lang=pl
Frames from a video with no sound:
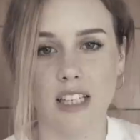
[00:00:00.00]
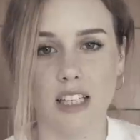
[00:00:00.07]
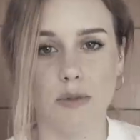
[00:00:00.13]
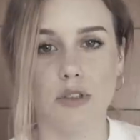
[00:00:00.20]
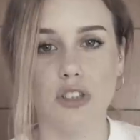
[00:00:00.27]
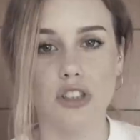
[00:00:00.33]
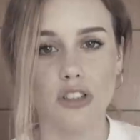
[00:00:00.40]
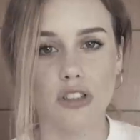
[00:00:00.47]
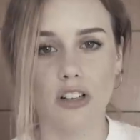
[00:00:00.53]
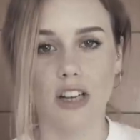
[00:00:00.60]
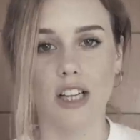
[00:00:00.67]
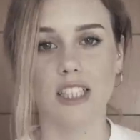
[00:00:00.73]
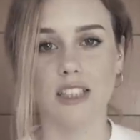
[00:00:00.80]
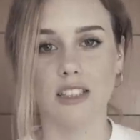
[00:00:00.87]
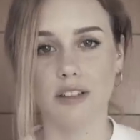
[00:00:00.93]
nie musicie
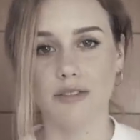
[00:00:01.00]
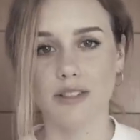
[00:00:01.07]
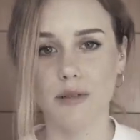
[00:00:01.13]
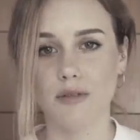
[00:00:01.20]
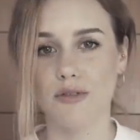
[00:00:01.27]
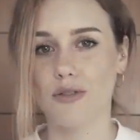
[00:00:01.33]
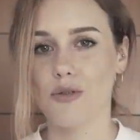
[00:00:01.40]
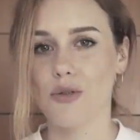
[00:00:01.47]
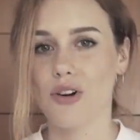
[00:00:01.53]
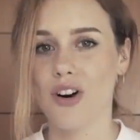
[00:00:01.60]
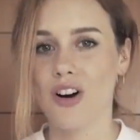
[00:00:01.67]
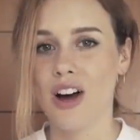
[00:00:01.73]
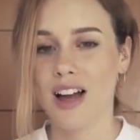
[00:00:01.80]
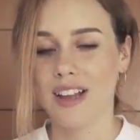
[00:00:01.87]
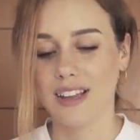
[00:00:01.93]
oglądać tego filmu w
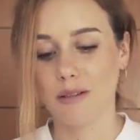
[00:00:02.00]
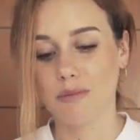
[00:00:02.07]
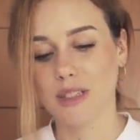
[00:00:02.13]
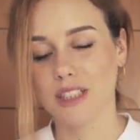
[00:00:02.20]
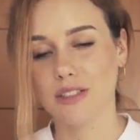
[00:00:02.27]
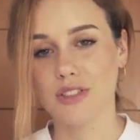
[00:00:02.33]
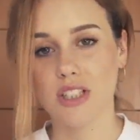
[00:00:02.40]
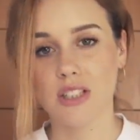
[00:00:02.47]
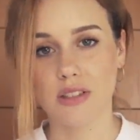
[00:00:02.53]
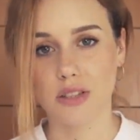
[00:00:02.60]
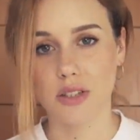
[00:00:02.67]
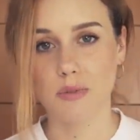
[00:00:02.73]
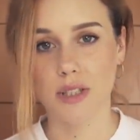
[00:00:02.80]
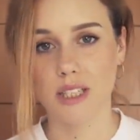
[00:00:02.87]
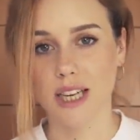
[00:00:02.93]
kółko. Tam macie wszystko
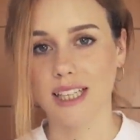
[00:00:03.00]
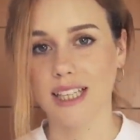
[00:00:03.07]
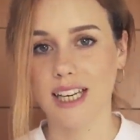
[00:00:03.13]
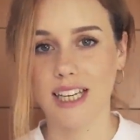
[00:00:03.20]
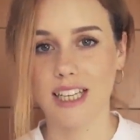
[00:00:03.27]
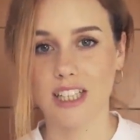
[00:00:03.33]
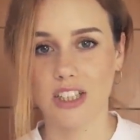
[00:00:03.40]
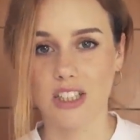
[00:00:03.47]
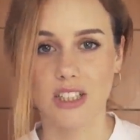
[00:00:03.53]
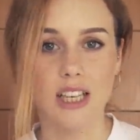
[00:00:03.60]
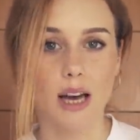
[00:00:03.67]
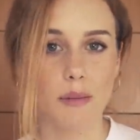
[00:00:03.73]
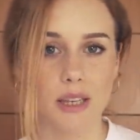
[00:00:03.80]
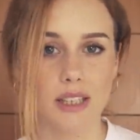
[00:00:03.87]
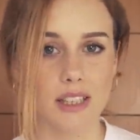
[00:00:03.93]
spisane i jeśli
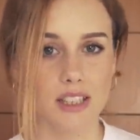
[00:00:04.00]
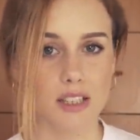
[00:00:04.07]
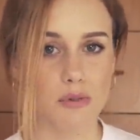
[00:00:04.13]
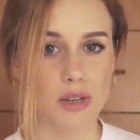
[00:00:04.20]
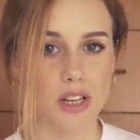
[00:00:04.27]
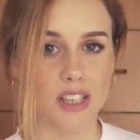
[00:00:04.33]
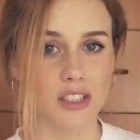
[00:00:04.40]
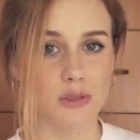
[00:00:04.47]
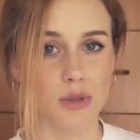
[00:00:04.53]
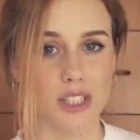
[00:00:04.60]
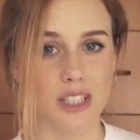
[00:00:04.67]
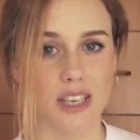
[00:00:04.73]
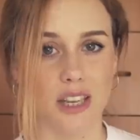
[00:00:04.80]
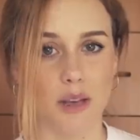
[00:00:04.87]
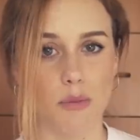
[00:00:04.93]
sami chcecie przejść
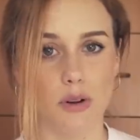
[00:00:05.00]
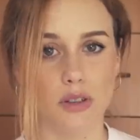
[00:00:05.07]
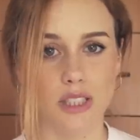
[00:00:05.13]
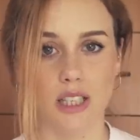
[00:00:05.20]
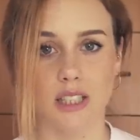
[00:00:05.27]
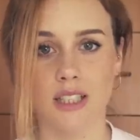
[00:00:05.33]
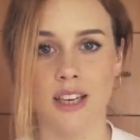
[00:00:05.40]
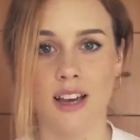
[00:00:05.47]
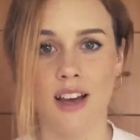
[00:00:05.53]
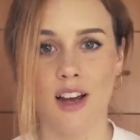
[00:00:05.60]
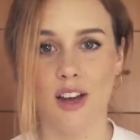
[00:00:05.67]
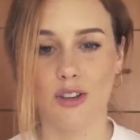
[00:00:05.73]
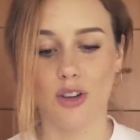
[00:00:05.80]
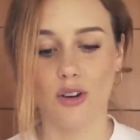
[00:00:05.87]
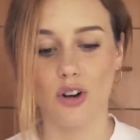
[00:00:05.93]
przez taki proces,
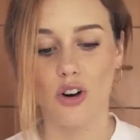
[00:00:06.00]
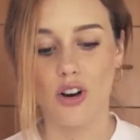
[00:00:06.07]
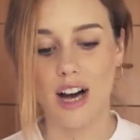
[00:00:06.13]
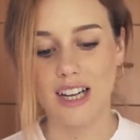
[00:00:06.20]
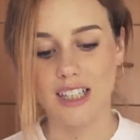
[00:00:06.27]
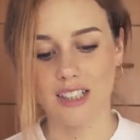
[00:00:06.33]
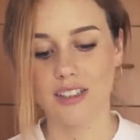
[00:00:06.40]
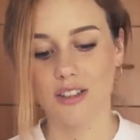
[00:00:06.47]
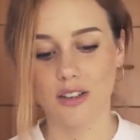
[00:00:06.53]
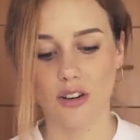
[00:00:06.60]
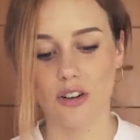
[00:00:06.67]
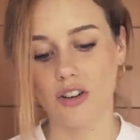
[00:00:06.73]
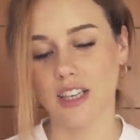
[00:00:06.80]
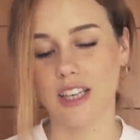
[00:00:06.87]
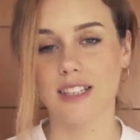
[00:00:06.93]
to każdy
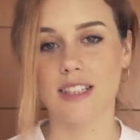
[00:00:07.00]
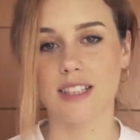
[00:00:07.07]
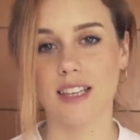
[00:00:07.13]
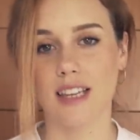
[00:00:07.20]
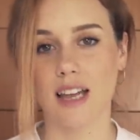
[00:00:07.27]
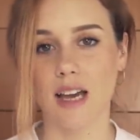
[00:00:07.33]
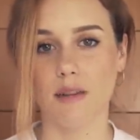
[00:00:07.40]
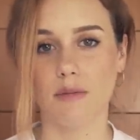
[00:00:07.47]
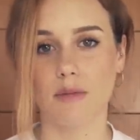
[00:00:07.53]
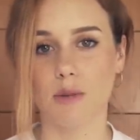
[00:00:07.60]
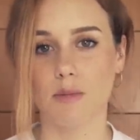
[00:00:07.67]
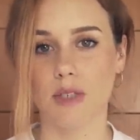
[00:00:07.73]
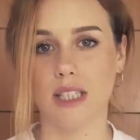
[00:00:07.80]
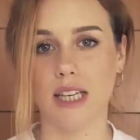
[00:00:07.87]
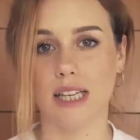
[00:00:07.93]
krok jest tam
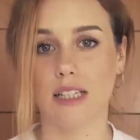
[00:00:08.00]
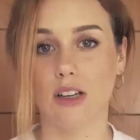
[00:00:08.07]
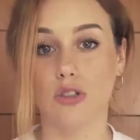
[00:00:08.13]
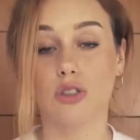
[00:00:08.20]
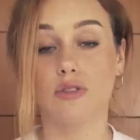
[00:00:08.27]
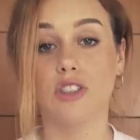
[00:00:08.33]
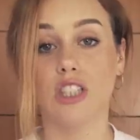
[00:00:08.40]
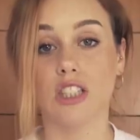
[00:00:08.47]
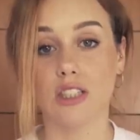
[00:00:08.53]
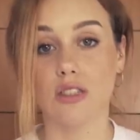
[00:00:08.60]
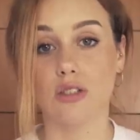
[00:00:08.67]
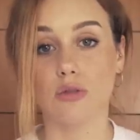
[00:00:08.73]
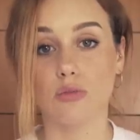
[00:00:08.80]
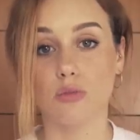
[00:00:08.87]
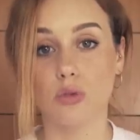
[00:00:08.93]
spisany. Oczywiście jest
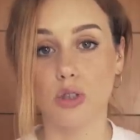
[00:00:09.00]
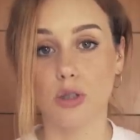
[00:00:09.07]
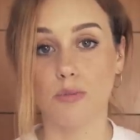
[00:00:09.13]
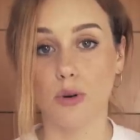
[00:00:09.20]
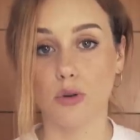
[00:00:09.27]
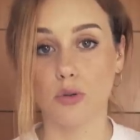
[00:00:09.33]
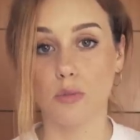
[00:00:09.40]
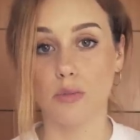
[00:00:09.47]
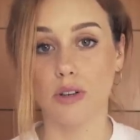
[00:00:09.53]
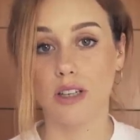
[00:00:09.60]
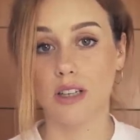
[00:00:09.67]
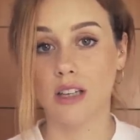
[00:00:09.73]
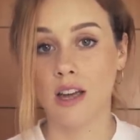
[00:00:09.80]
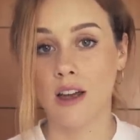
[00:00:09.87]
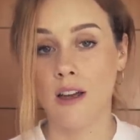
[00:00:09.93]
to mój sposób
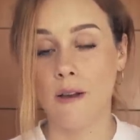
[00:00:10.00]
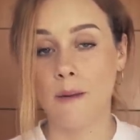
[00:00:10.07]
i